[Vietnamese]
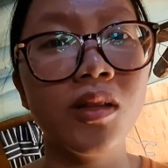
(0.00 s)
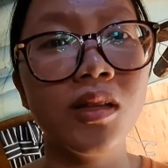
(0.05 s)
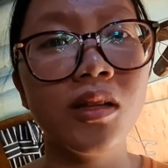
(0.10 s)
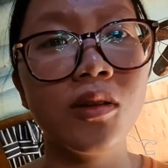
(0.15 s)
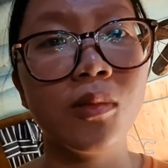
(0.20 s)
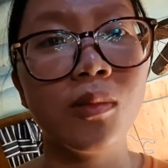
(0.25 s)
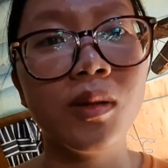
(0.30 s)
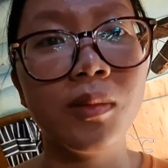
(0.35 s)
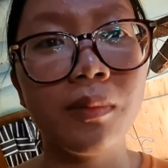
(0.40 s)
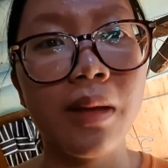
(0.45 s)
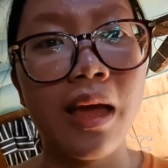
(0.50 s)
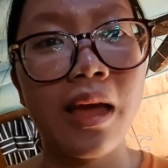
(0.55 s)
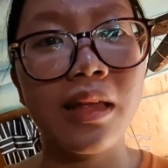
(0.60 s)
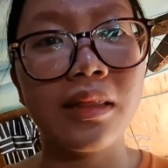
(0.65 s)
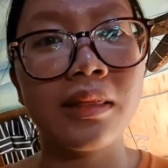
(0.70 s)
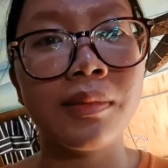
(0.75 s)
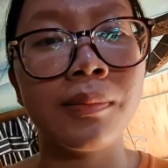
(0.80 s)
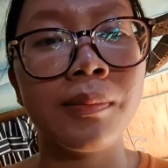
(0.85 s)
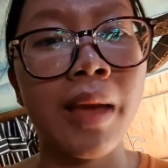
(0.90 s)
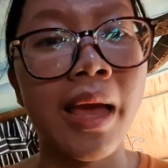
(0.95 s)
cô nó là cũng là
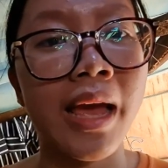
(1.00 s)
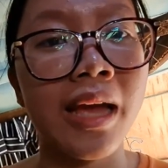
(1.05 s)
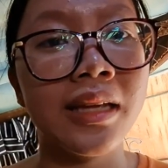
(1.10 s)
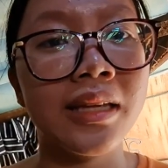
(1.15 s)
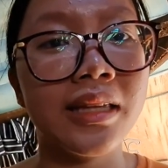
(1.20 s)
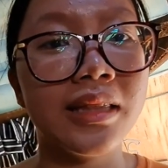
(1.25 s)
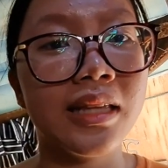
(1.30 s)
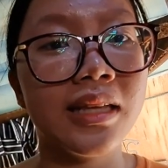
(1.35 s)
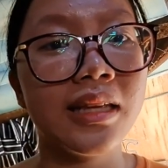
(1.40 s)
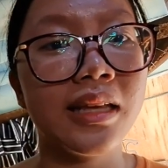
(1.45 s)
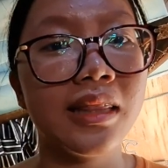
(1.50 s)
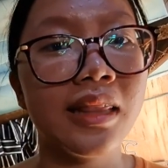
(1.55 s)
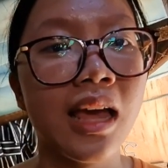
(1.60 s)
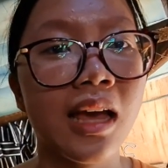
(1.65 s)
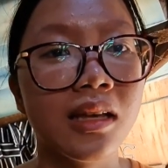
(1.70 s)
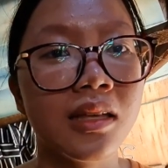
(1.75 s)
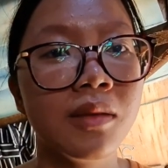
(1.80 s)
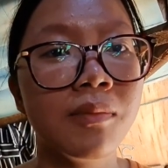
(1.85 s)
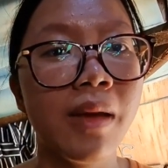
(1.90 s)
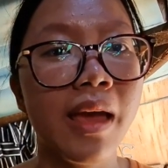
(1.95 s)
bạn chứ đi chạy
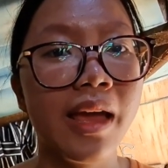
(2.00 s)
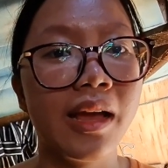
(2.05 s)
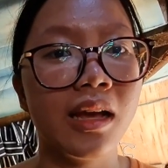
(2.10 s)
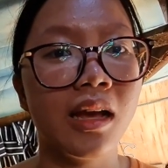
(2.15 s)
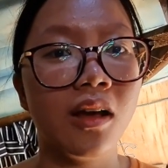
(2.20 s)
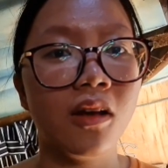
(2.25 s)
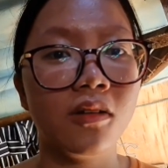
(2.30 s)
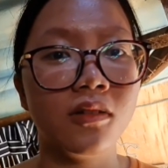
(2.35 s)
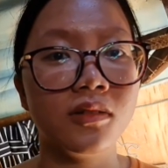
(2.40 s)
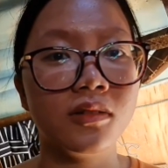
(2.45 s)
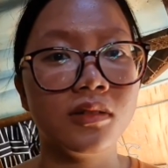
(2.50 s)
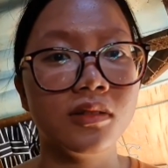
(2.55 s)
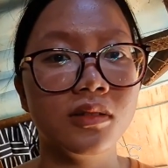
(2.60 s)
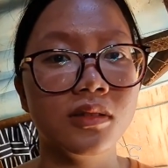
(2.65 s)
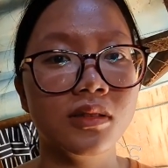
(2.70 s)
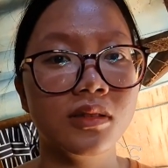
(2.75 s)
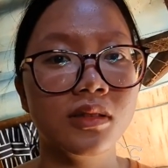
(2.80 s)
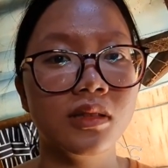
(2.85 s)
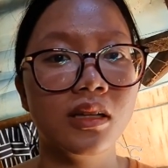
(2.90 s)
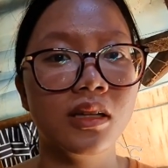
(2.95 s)
thận với mẹ con.
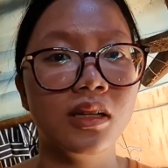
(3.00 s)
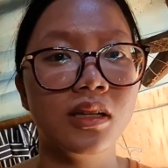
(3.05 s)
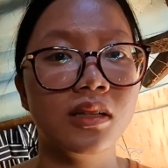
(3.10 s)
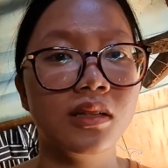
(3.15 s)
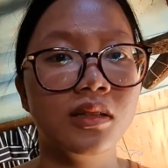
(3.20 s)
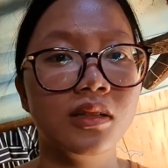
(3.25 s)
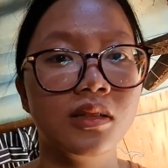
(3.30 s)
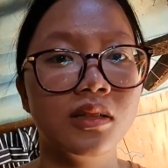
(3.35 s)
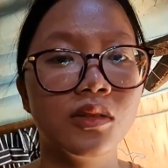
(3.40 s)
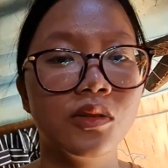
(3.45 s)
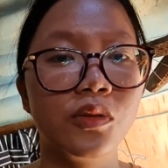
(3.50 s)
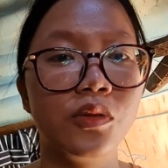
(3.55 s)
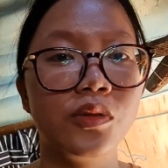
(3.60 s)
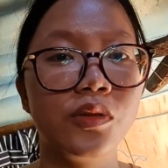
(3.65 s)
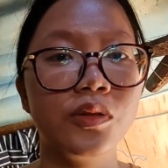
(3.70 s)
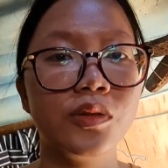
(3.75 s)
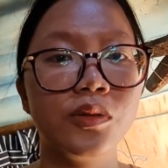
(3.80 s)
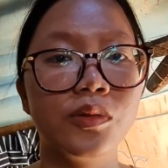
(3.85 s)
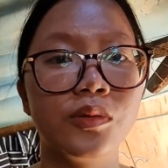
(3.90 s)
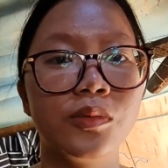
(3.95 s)
Cô
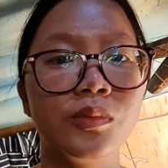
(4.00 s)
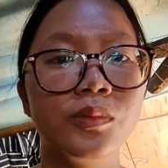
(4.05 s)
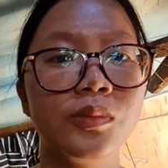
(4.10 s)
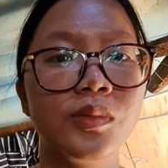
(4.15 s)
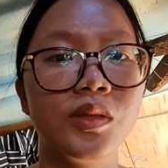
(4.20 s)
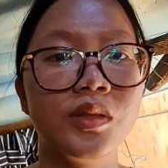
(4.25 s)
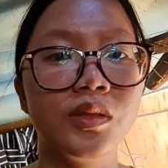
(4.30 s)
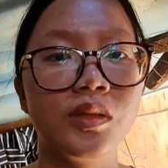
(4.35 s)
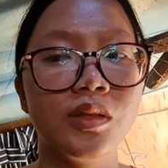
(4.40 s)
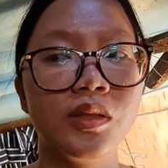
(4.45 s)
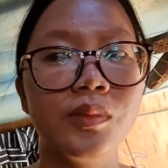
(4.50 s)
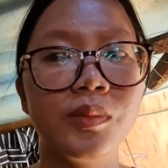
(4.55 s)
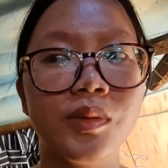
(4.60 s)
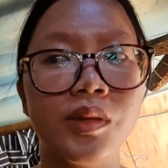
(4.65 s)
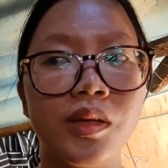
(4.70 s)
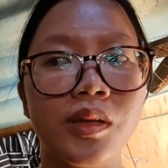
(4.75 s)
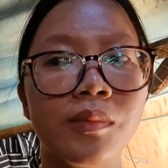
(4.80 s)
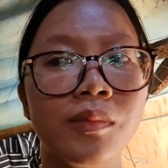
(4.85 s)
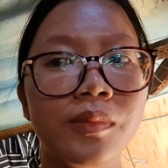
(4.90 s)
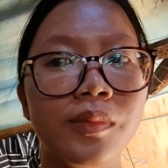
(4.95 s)
nó cũng giúp
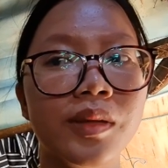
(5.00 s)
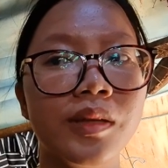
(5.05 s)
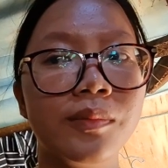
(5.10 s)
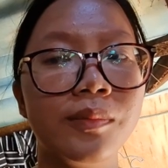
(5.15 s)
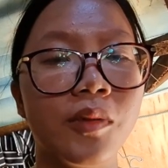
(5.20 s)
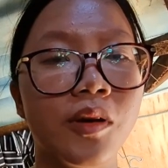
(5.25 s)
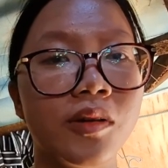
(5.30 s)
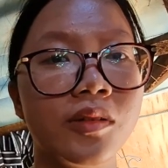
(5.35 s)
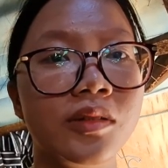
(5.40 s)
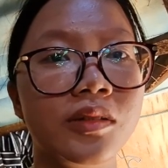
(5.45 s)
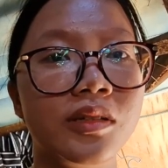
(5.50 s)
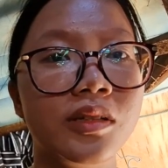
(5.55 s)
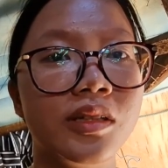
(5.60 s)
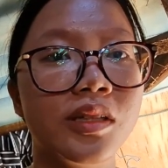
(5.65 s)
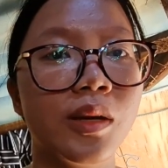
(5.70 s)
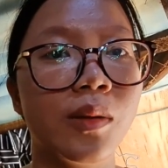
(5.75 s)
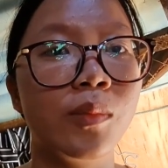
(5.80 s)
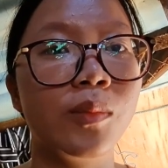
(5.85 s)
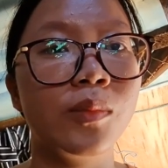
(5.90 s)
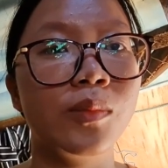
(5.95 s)
đỡ mấy mọi người ở
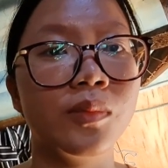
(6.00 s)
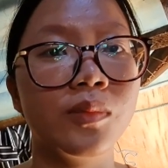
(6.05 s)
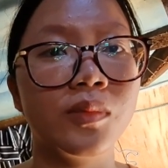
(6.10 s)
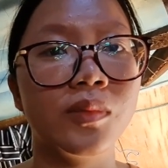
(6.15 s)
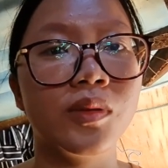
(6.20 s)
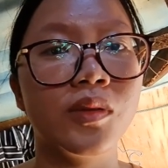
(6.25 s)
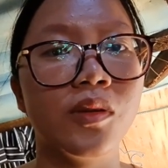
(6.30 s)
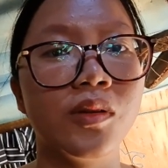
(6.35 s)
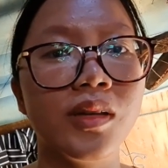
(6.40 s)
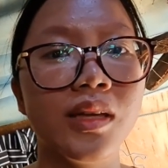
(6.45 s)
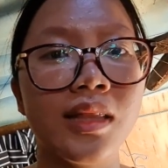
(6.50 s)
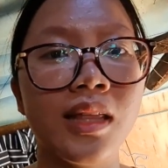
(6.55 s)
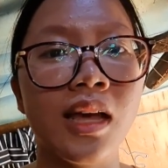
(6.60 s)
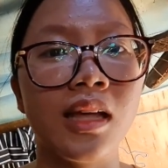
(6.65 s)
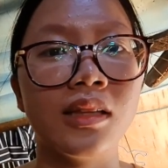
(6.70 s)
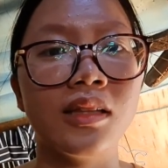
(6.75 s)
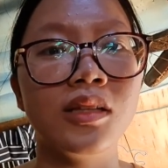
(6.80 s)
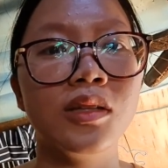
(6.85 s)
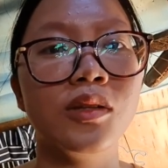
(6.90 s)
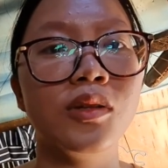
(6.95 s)
trong chỗ chạy
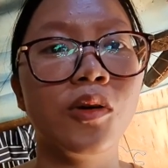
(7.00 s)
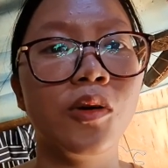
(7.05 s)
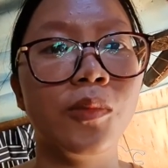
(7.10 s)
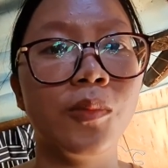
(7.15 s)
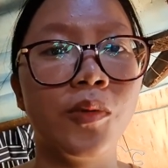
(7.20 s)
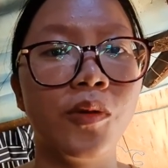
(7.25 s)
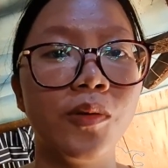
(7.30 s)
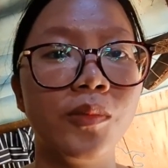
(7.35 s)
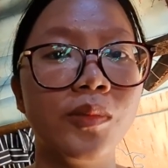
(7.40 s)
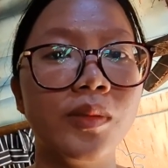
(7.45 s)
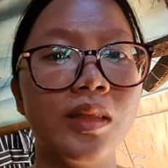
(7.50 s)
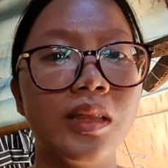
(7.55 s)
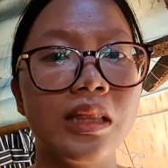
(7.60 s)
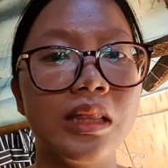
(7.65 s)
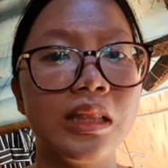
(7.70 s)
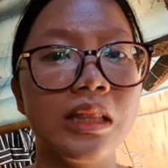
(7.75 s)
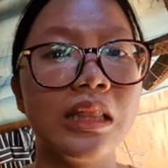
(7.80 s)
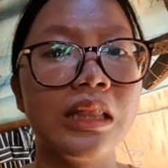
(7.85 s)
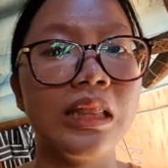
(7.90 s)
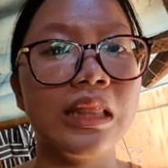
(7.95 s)
thận với ngôn cũng
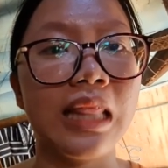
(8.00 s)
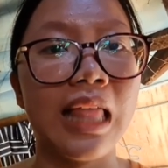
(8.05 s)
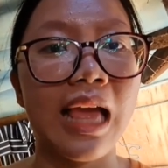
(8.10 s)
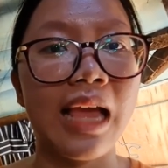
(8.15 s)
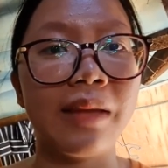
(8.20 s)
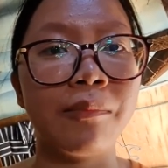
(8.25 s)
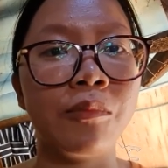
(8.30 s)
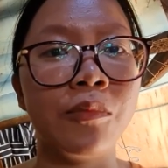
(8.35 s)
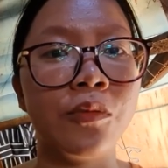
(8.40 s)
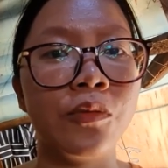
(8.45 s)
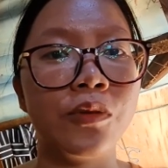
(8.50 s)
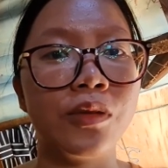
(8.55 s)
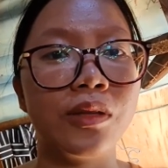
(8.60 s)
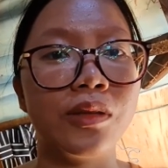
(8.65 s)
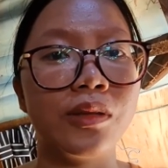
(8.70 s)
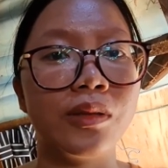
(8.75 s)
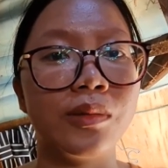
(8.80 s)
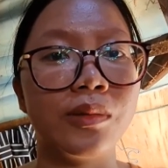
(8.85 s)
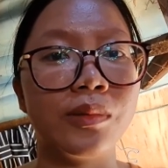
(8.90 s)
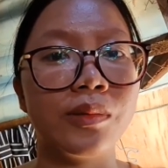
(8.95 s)
lại mua
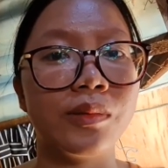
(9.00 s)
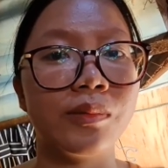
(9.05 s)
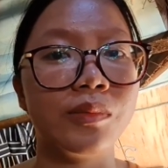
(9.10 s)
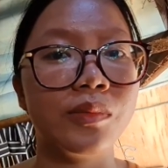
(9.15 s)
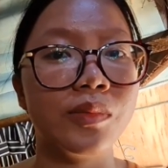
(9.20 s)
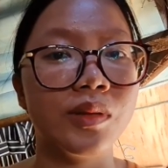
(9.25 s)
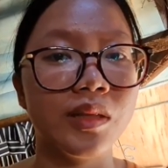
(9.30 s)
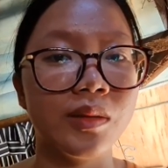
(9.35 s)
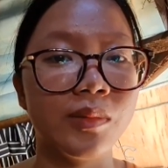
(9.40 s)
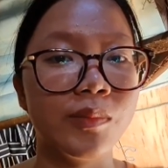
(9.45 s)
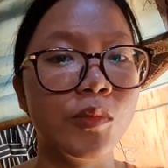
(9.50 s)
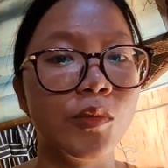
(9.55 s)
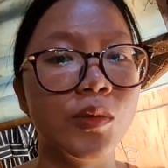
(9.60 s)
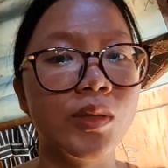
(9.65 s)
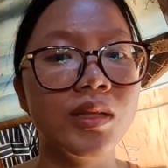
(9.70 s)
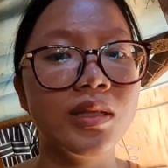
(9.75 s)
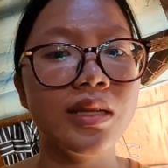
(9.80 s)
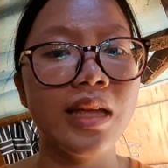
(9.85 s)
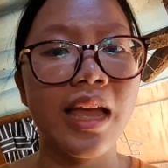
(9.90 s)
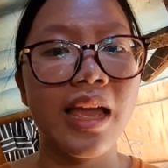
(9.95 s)
cho một
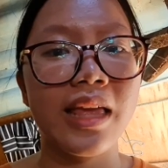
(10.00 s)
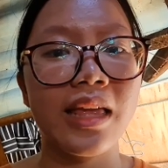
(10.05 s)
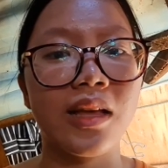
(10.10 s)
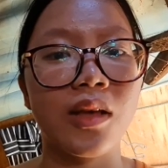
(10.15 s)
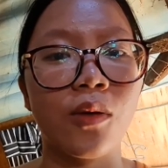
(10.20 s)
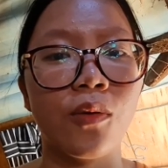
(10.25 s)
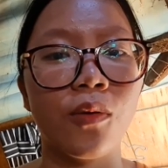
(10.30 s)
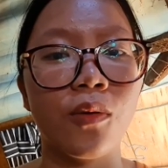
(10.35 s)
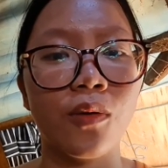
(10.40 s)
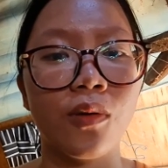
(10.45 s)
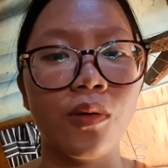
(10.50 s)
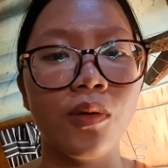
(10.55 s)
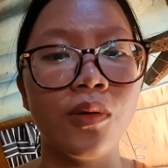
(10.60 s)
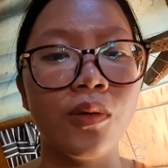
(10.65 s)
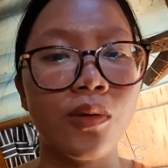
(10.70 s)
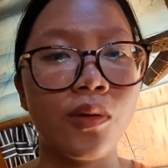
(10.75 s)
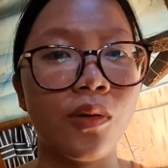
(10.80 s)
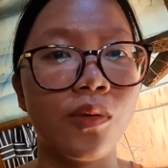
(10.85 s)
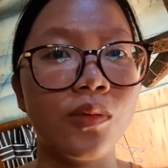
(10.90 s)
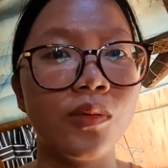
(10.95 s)
chiếc xe
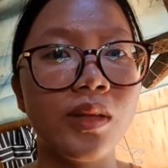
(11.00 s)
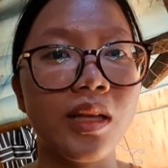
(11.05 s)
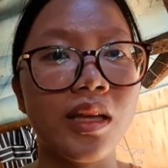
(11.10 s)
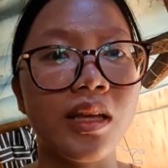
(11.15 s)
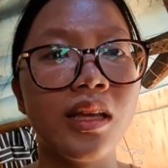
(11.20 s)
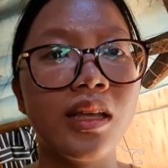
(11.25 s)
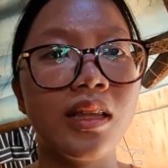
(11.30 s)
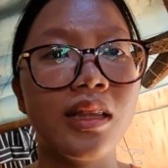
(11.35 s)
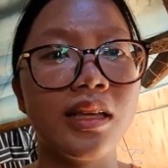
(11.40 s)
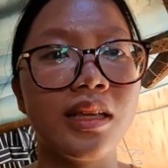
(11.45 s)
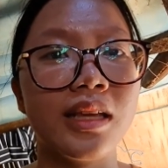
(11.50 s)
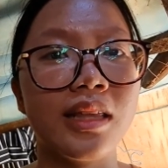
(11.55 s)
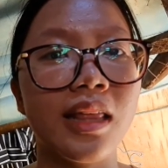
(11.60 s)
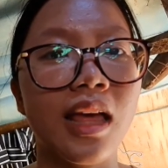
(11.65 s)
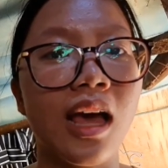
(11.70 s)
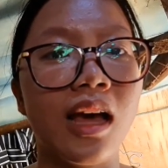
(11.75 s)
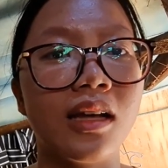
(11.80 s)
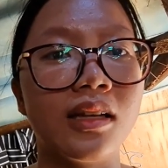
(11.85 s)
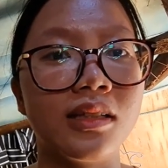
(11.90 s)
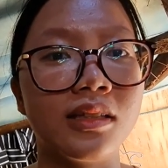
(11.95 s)
cũ để đi chạy
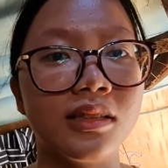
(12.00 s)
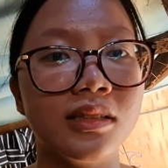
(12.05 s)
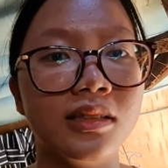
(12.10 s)
thận.